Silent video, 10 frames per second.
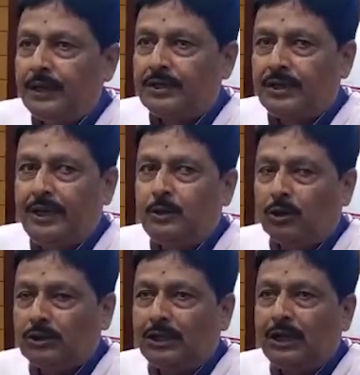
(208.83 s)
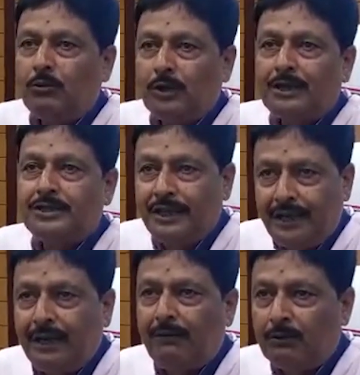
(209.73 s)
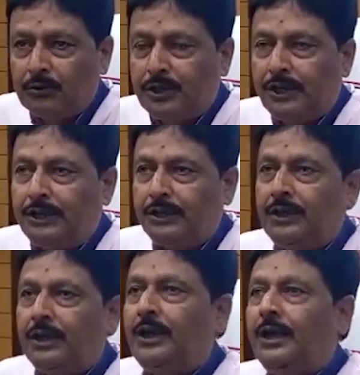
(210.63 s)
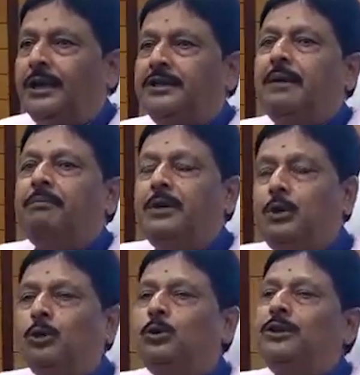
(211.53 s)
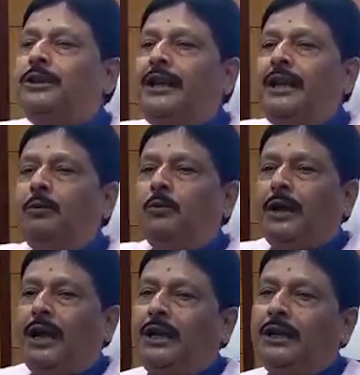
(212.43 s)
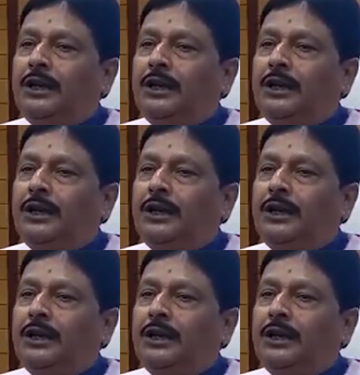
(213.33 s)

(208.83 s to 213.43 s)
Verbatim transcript: সেই কথাটা ওনার জেনে নেওয়া উচিত যে বিগত দিনে ওনার